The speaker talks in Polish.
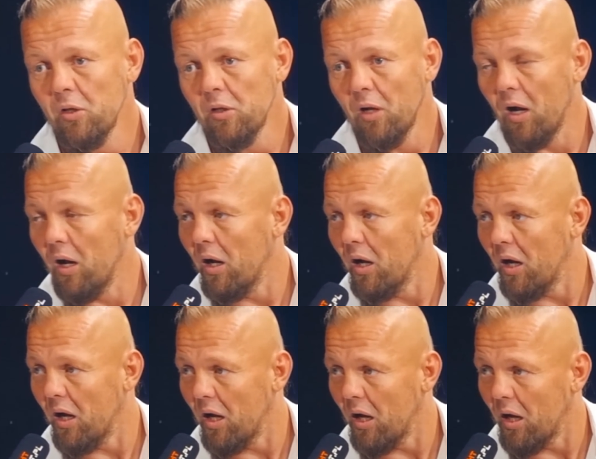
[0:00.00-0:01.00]

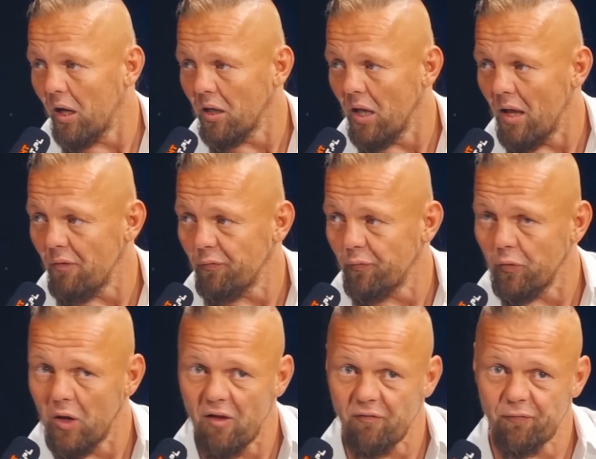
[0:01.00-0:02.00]
A lew,
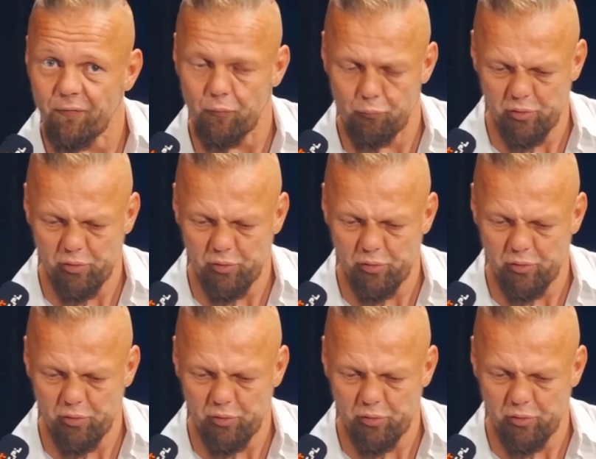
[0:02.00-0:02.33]
lew